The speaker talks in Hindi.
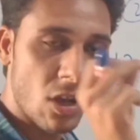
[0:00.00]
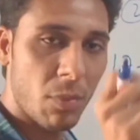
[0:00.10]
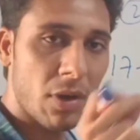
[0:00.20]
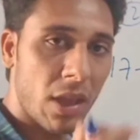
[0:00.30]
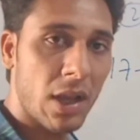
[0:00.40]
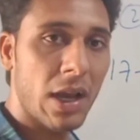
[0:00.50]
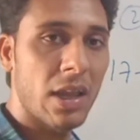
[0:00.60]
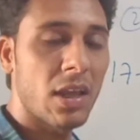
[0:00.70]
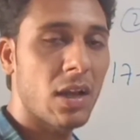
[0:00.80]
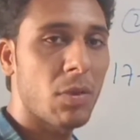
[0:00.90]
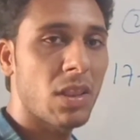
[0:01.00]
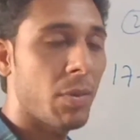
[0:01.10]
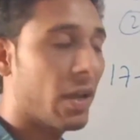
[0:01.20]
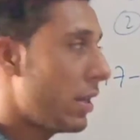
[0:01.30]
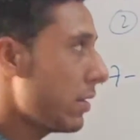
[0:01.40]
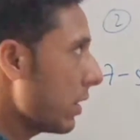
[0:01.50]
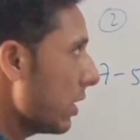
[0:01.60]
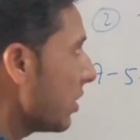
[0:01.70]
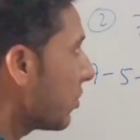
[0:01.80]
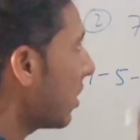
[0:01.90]
सामने कहने का मतलब है कि
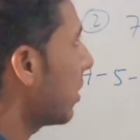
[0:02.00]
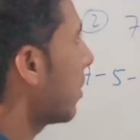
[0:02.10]
इसके नीचे